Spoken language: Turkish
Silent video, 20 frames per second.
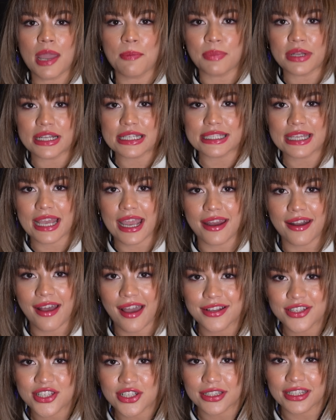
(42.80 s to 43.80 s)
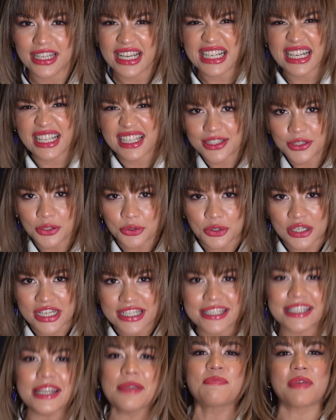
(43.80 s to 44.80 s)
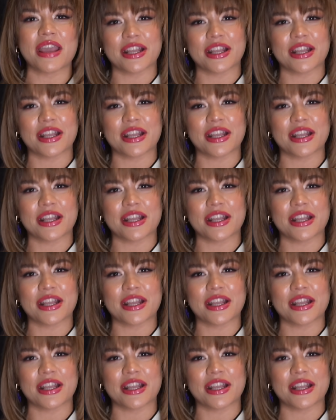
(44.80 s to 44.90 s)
hepinizi Erencil'de Galata Kulesi'ne